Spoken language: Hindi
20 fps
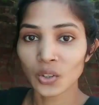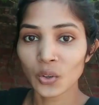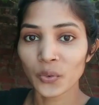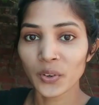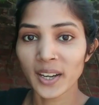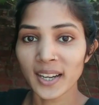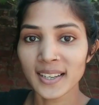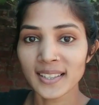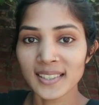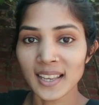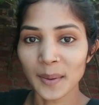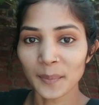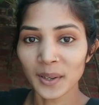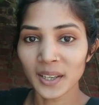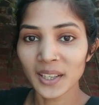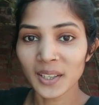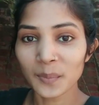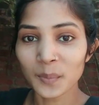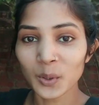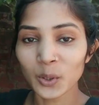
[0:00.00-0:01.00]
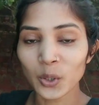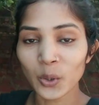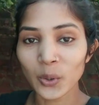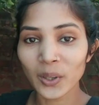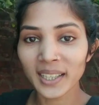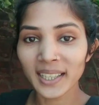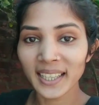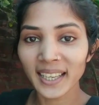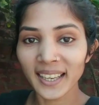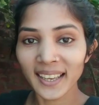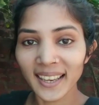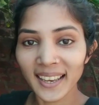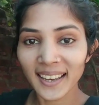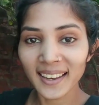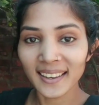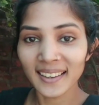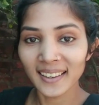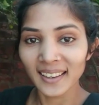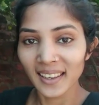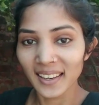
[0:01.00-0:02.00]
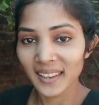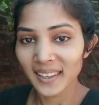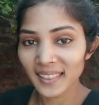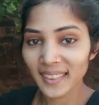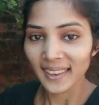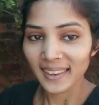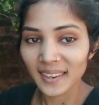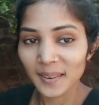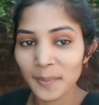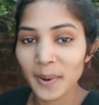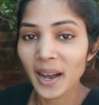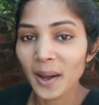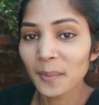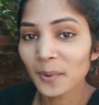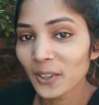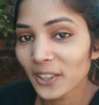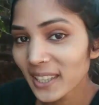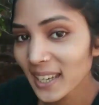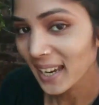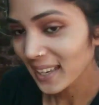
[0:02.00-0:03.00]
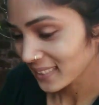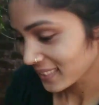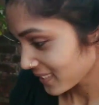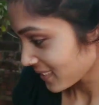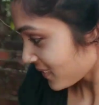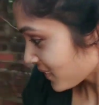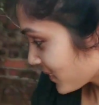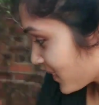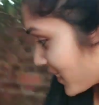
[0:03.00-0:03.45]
तो फ्रेंड्स हमने नींबू तोड़ लिए हैं ये देखिए मैं आपको दिखाती